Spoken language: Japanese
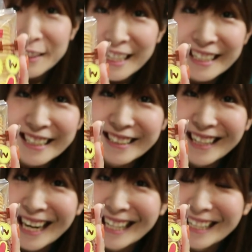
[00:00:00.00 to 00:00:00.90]
阪で作
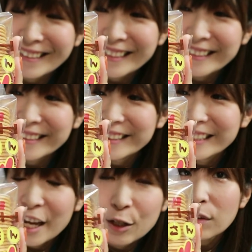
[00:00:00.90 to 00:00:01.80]
られてるんです。
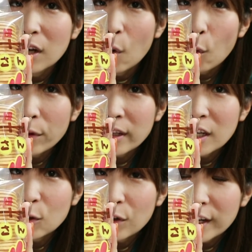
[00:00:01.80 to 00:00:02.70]
というか大
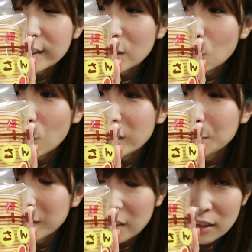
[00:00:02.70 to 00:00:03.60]
阪の会社のお菓子
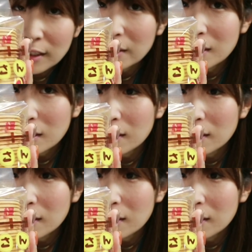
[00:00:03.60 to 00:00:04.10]
めちゃくちゃたくさん